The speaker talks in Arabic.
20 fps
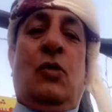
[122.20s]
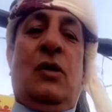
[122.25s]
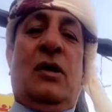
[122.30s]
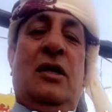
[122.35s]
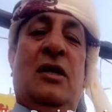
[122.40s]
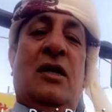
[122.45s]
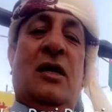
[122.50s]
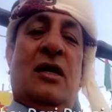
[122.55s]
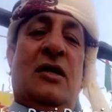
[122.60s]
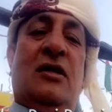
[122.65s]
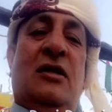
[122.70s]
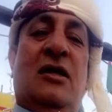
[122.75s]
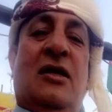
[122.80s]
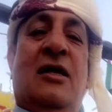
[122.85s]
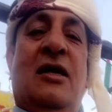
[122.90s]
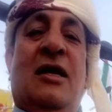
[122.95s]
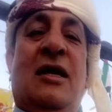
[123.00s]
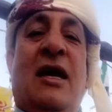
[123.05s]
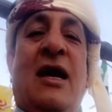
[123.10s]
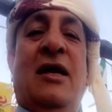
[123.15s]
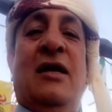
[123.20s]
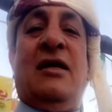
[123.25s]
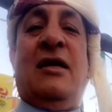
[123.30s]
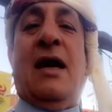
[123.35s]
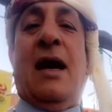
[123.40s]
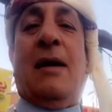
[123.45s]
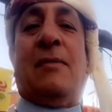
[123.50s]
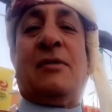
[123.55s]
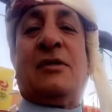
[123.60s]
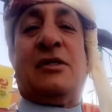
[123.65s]
ويردك الى
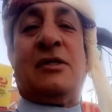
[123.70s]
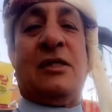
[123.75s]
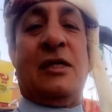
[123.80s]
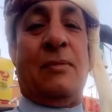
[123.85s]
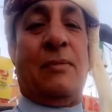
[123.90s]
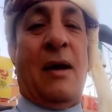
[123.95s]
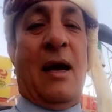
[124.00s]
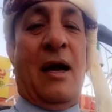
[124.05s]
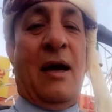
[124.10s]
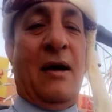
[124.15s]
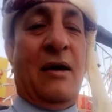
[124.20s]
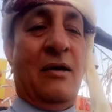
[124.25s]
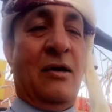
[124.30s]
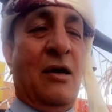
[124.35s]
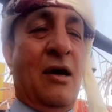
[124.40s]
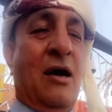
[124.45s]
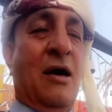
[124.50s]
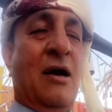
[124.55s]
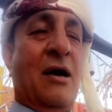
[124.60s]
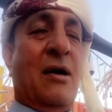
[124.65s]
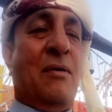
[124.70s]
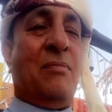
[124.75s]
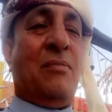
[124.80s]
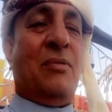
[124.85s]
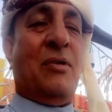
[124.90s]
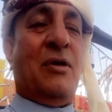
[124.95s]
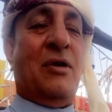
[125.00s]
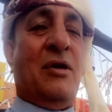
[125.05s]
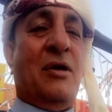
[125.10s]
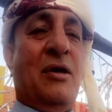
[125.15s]
ايام الصبح يا
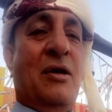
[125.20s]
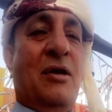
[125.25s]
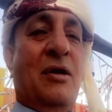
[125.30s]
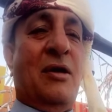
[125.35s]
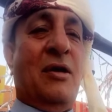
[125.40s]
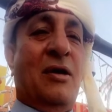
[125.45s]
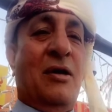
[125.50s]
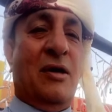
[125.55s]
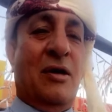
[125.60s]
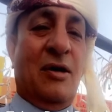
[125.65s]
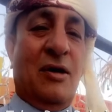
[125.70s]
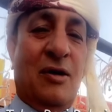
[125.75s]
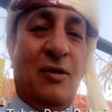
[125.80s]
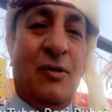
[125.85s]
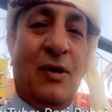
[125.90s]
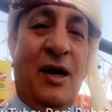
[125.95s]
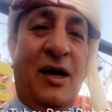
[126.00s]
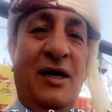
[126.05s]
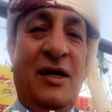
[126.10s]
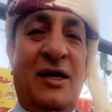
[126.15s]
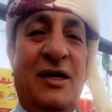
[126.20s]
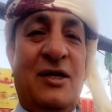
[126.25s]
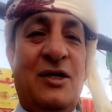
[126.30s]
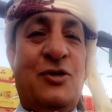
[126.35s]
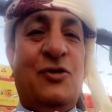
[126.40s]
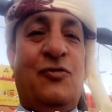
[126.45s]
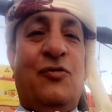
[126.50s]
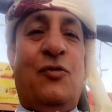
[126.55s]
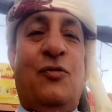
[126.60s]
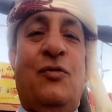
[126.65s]
ربي وحين
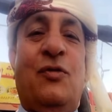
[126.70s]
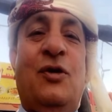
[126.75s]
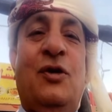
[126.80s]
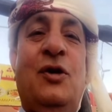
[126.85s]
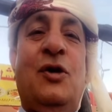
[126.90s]
شوفوا